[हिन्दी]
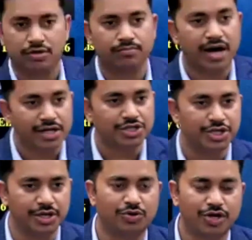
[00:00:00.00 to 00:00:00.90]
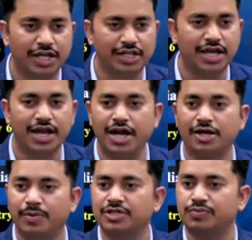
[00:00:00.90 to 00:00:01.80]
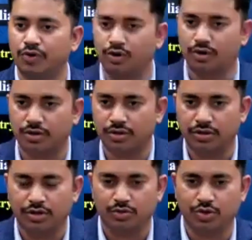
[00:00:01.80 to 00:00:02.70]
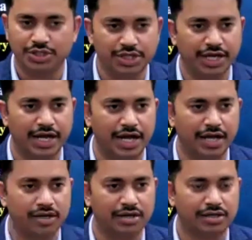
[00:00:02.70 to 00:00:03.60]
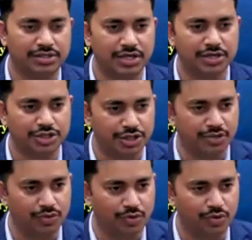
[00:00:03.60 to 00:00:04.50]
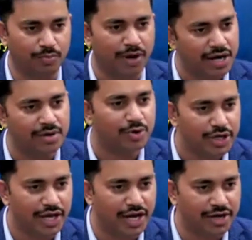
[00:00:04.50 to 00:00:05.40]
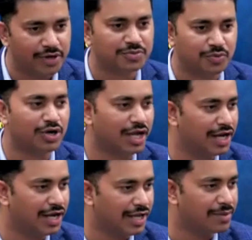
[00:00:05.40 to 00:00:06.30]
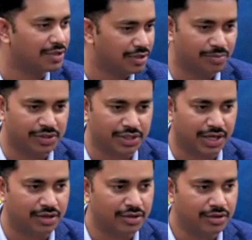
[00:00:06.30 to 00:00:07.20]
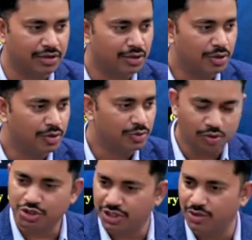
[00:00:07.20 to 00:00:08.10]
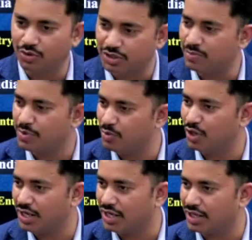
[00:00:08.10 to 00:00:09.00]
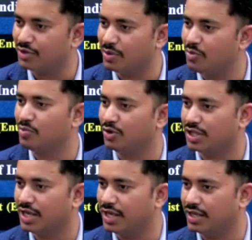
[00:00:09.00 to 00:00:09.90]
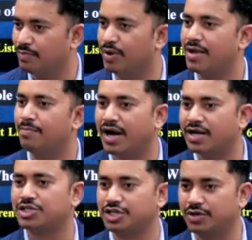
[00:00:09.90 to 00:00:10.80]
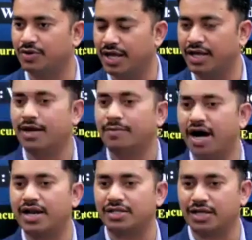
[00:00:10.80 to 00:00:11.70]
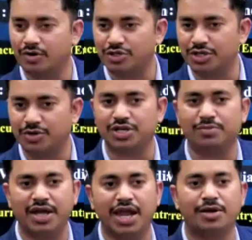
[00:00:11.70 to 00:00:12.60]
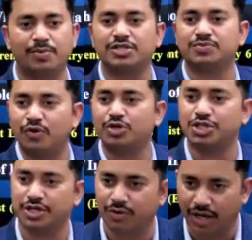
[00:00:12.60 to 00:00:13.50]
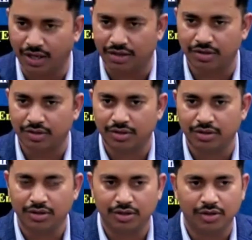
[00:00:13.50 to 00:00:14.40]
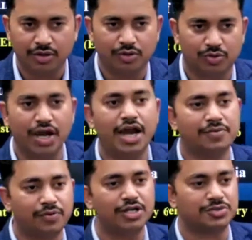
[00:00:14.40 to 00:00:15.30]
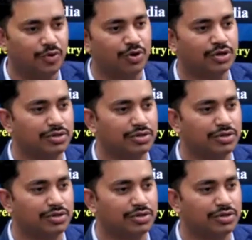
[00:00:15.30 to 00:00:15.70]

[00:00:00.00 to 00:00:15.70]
बारह शेड्यूल को कहते हैं एट प्लस फोर तो किसी ने कहा कि सर शेड्यूल को बारह बोलिए प्लस फोर कहने का क्या मतलब बनता है तो शेड्यूल को जब भी बोला जाता है तो हम लोग बोलते हैं कि भाई बारह शेड्यूल है भारत के कॉन्स्टिट्यूशन में एट प्लस फोर शेड्यूल है तो एट प्लस फोर